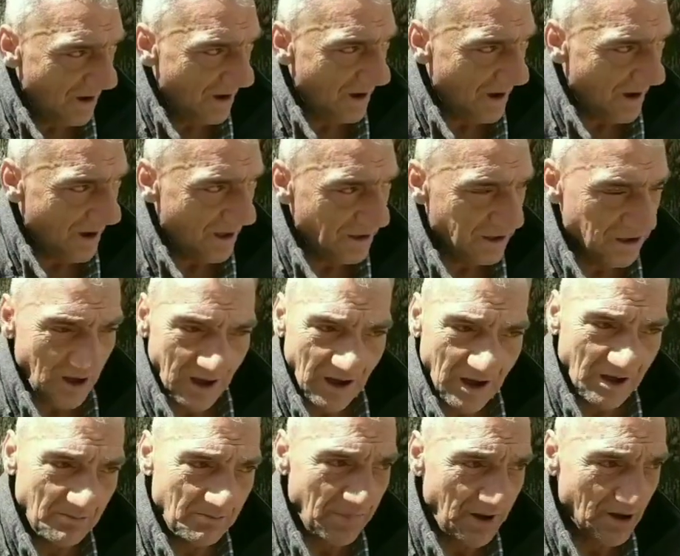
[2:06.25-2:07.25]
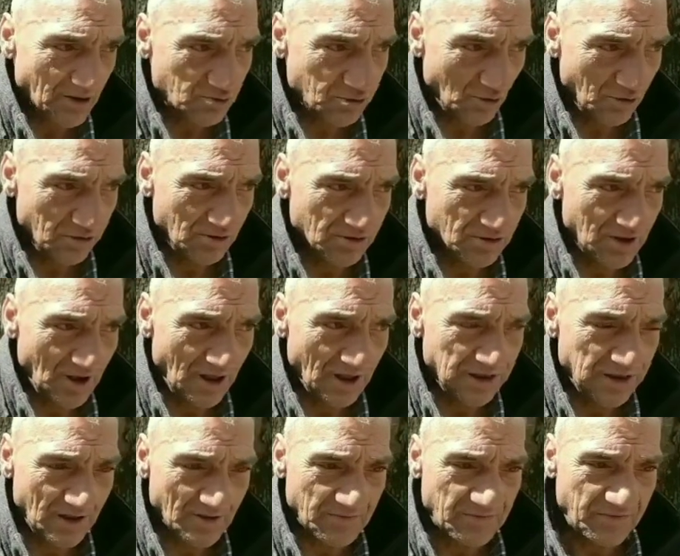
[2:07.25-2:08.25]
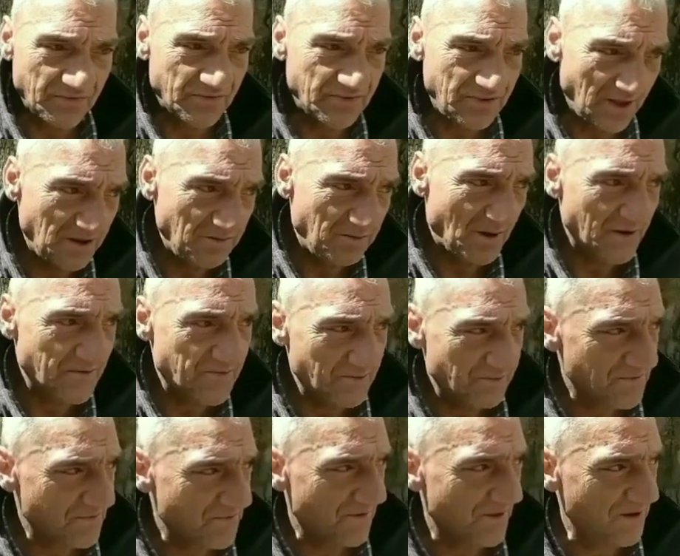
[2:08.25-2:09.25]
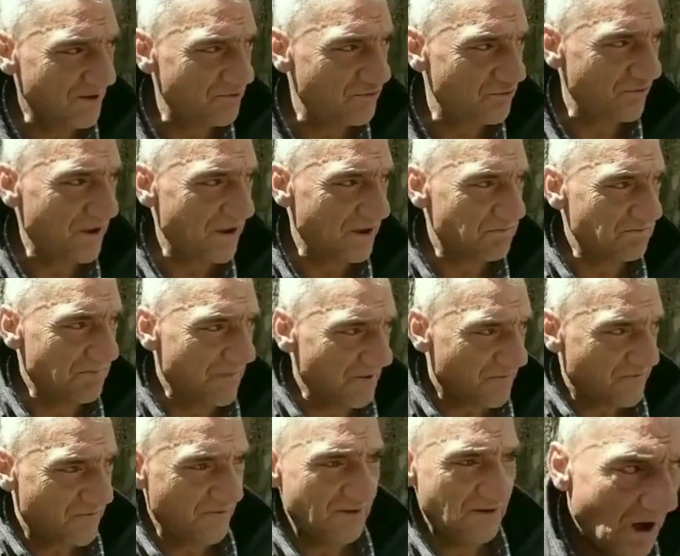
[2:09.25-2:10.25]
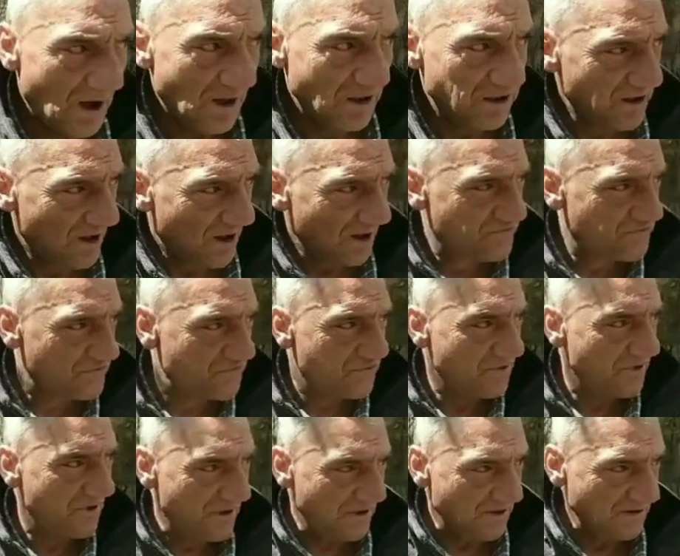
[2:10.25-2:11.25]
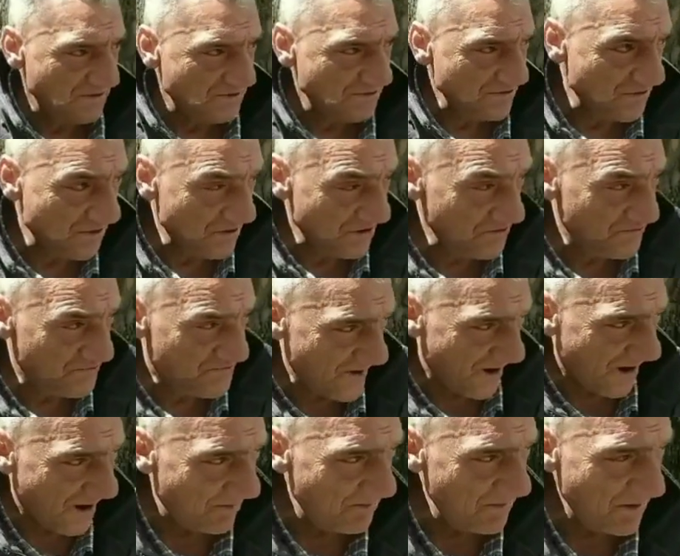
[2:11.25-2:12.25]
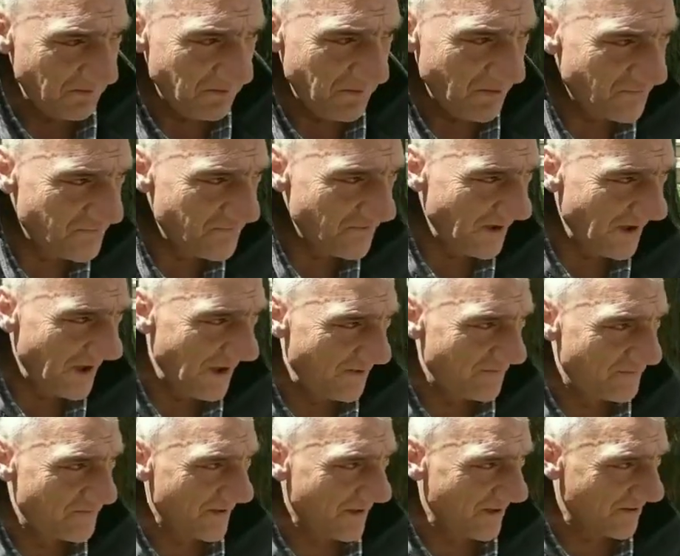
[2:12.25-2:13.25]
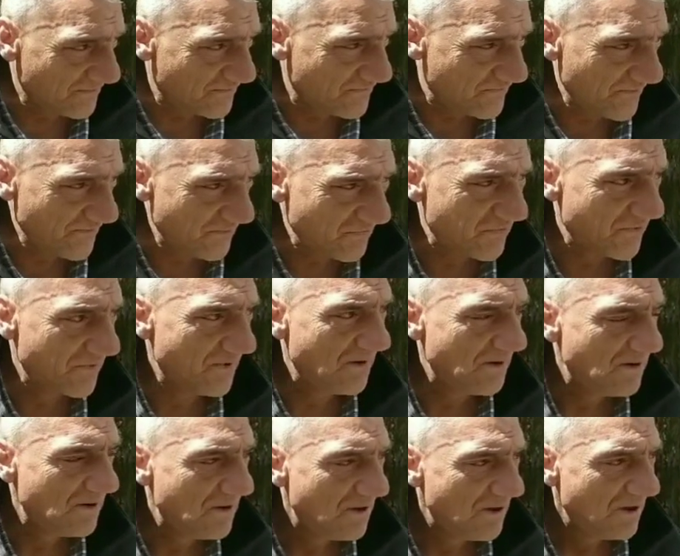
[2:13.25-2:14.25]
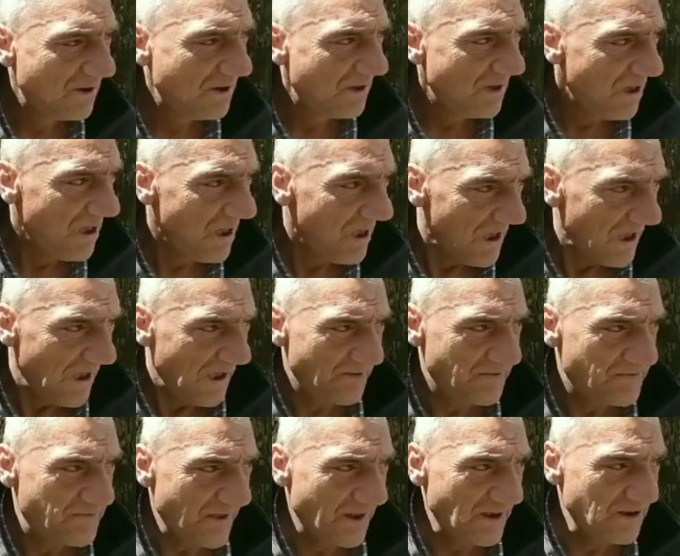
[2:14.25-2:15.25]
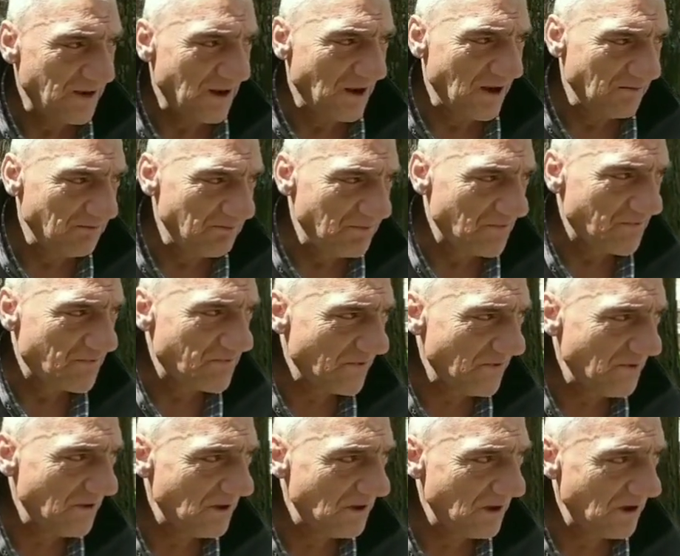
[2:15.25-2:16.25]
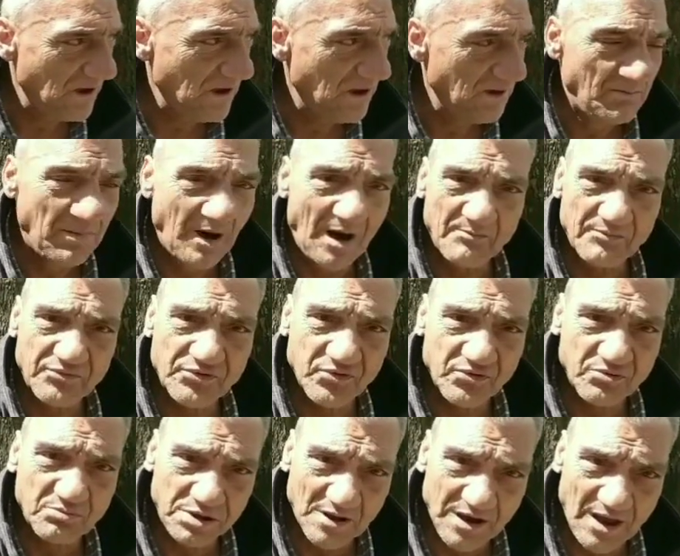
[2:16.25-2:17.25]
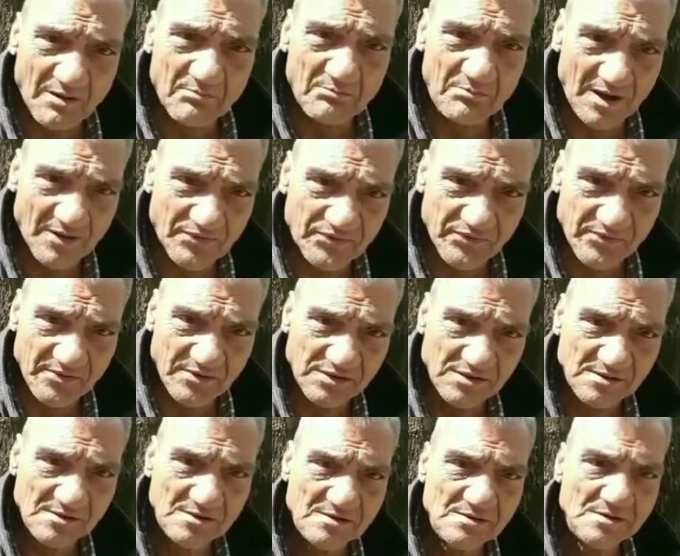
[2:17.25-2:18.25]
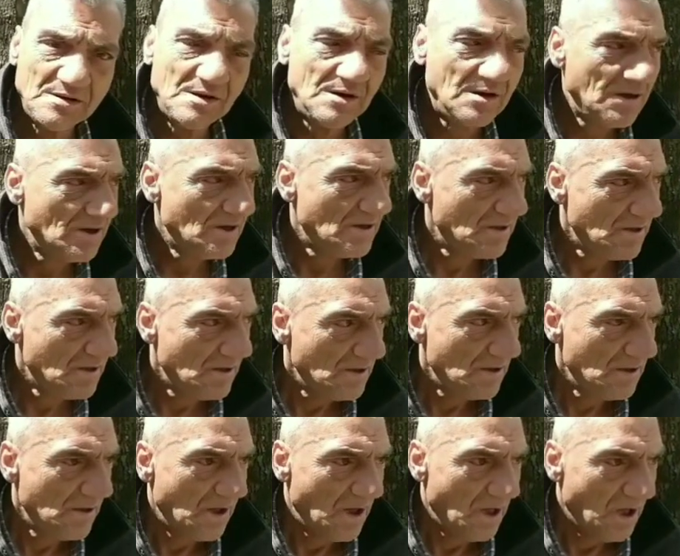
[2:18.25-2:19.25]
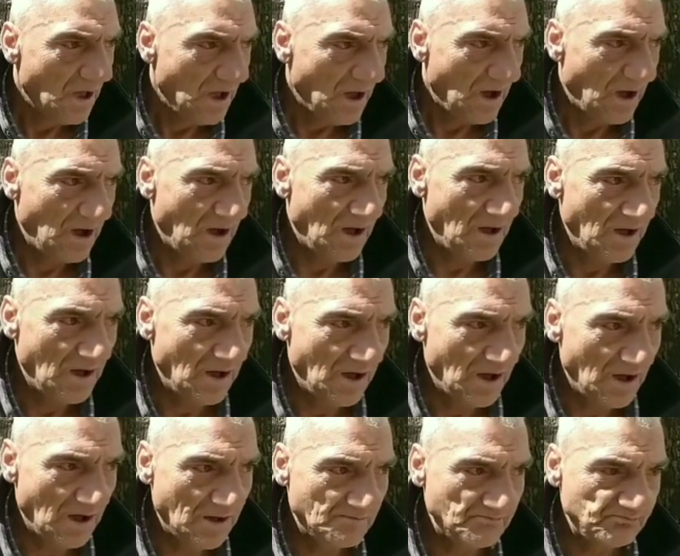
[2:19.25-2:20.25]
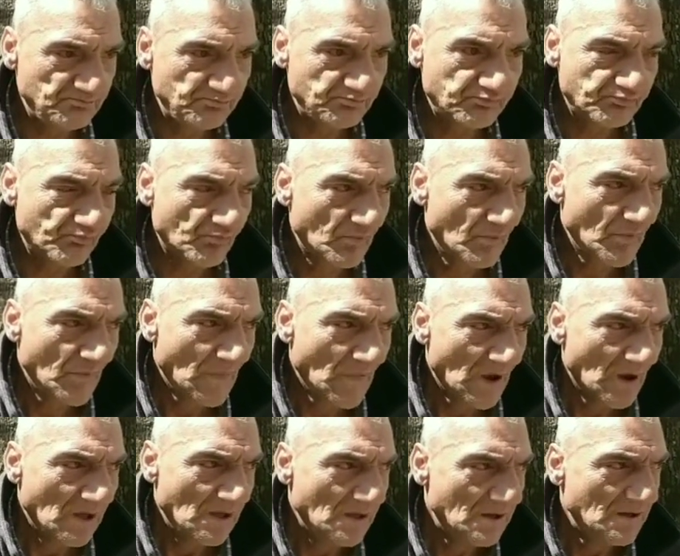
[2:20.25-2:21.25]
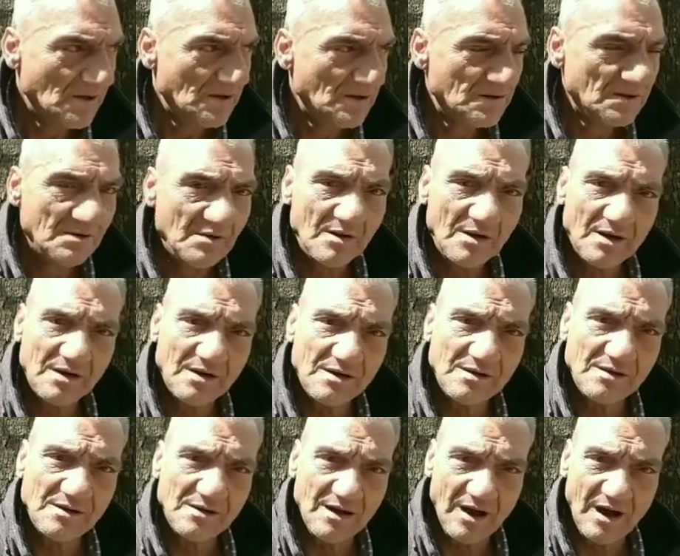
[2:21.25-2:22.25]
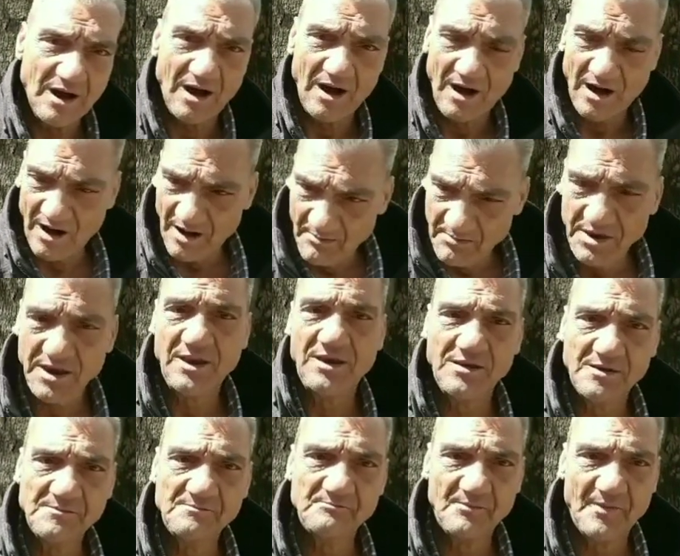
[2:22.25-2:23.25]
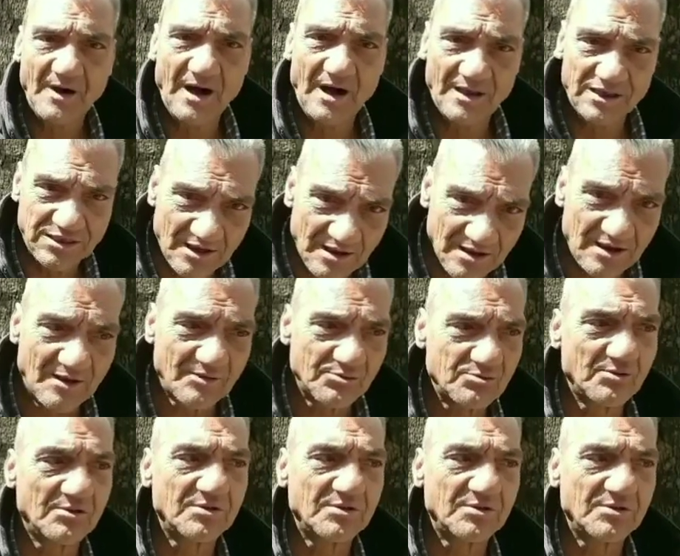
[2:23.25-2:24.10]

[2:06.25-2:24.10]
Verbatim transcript: Allah'a emanet olun. Allah sizleri başımızdan eksik etmesin. Allah camimizi ezensiz, ezenlerimizi imamsız bırakmasın. Amin diyorum inşallah. Allah sağlıklı sıhhatli ömürler versin diyorum o zaman. Görüşmek Tamam. üzere.